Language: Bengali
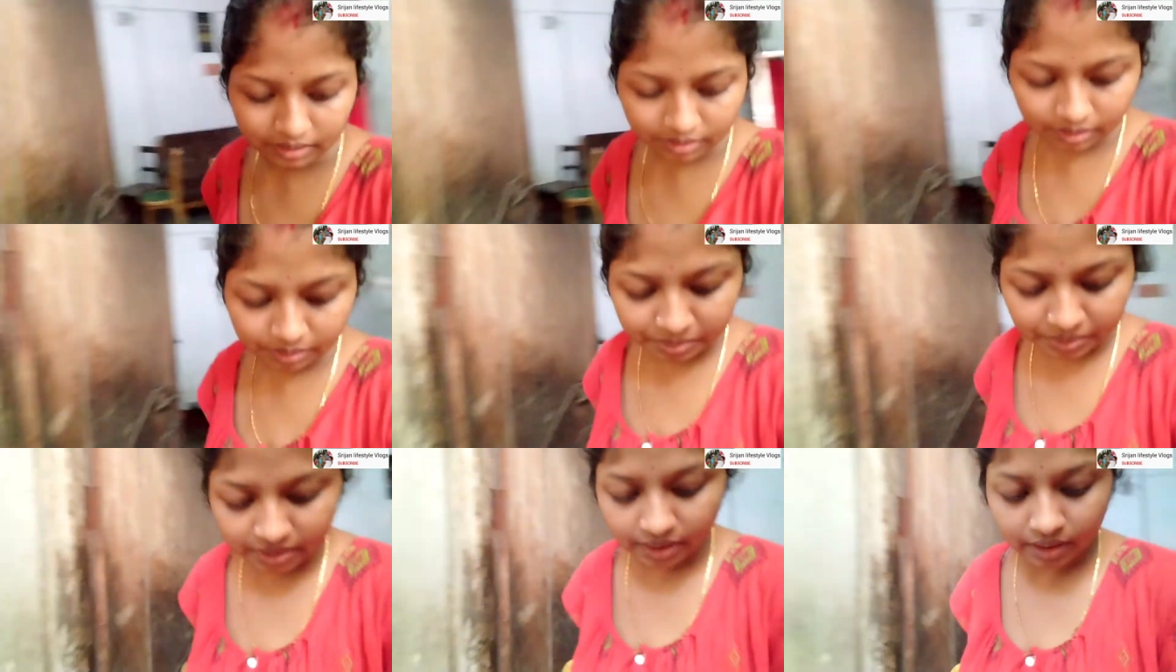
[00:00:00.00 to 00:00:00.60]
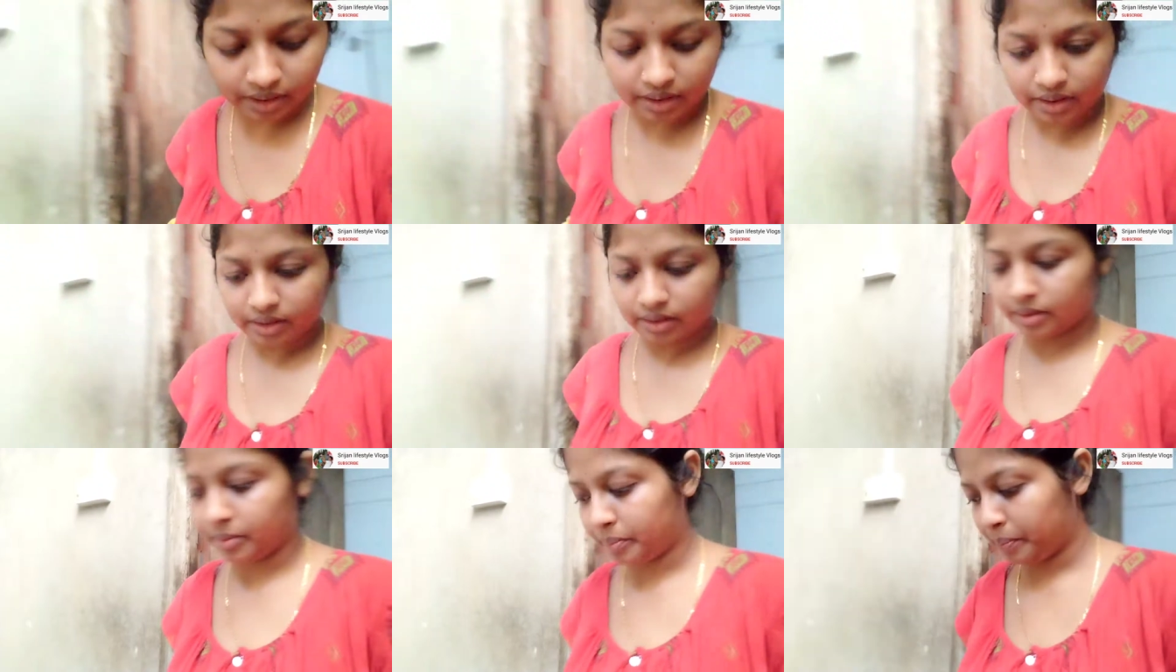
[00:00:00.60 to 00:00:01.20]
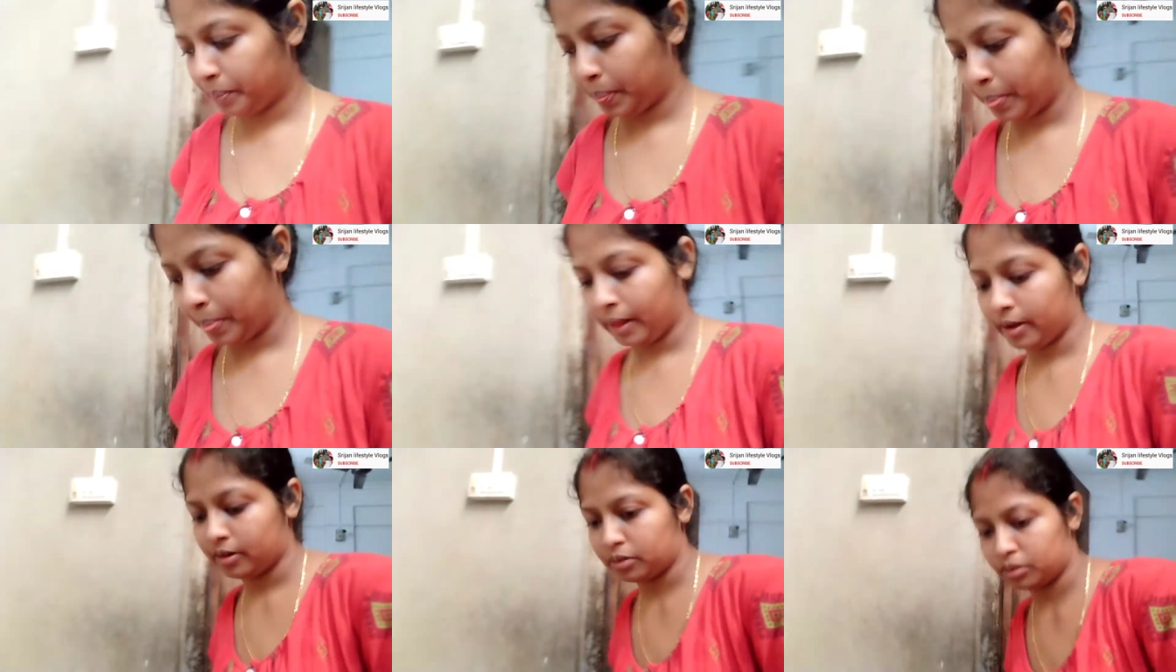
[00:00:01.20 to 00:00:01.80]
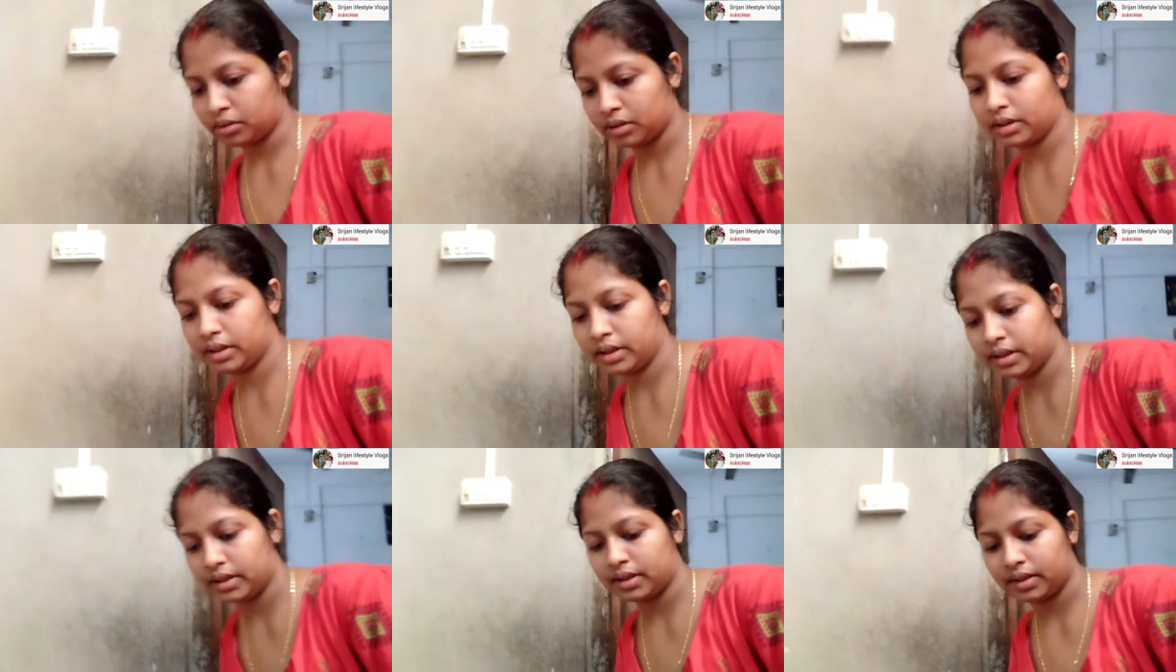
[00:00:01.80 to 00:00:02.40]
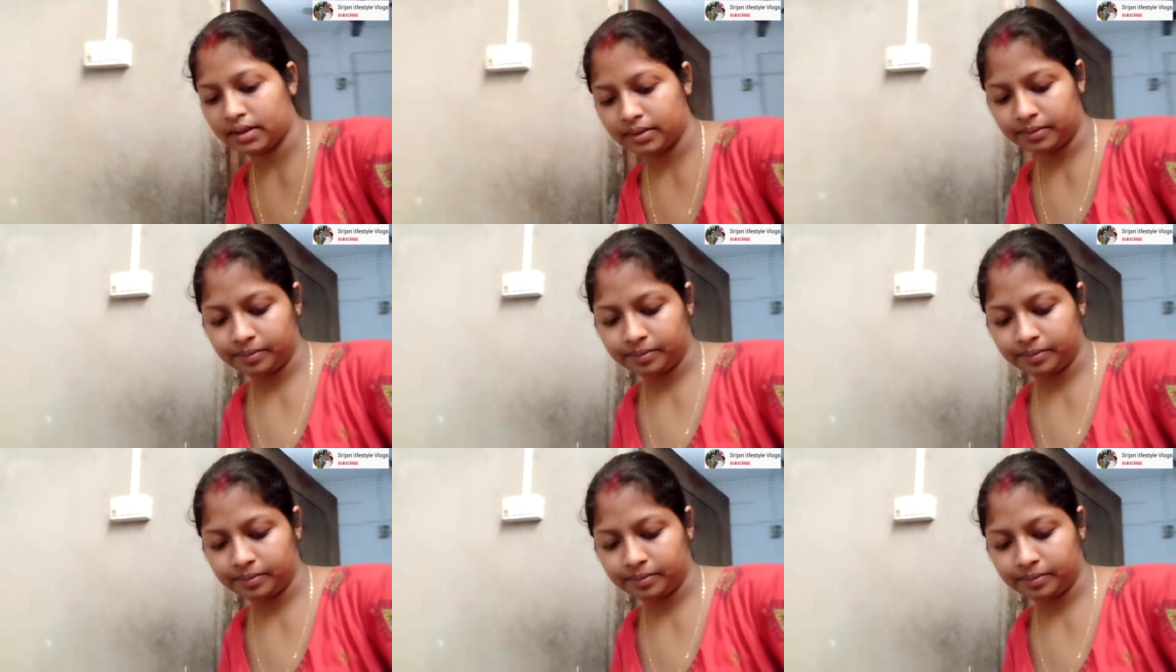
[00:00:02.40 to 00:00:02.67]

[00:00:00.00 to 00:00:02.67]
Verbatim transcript: ঘরে বিছানাটা রোদে দিয়েছি